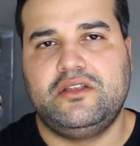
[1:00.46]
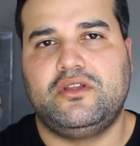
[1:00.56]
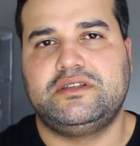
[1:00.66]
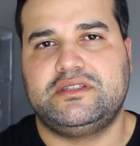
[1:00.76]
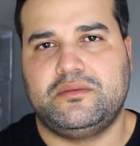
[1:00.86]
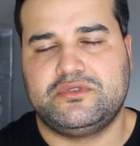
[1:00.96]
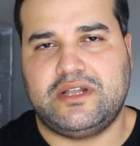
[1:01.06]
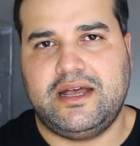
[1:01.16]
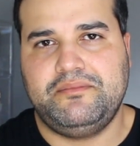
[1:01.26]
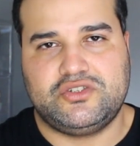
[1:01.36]
nós estamos
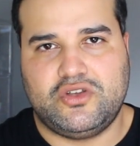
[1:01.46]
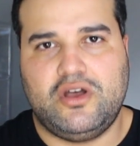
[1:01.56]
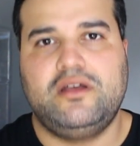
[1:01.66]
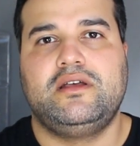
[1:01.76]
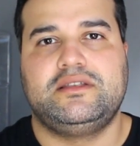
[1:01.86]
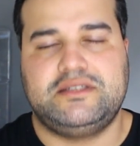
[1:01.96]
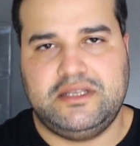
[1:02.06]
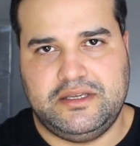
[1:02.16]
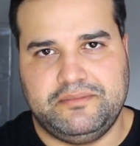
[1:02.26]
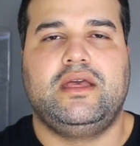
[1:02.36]
lá só
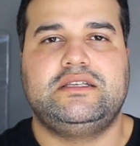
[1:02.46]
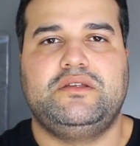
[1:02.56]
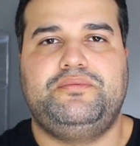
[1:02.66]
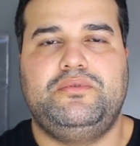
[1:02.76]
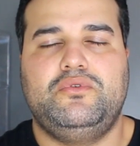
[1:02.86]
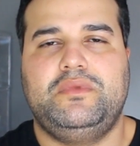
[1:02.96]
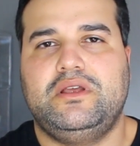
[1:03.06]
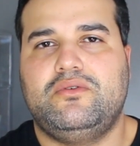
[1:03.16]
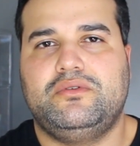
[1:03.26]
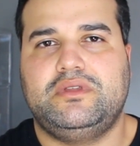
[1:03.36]
seguir. Esse filme ele
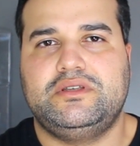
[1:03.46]
conta a